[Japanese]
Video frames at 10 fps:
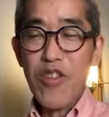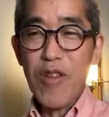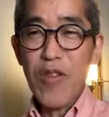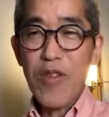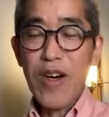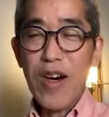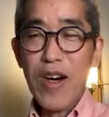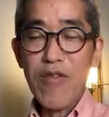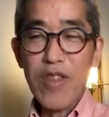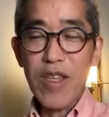味わった
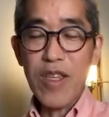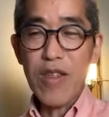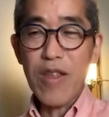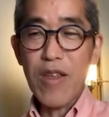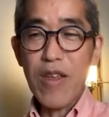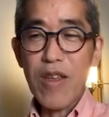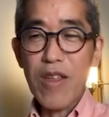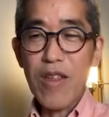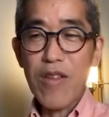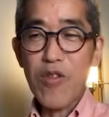白人、って
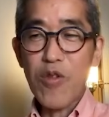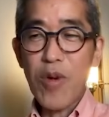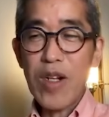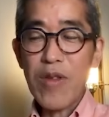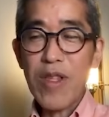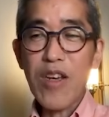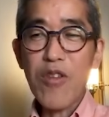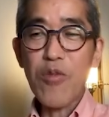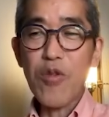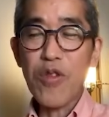いうのもあるんだけども、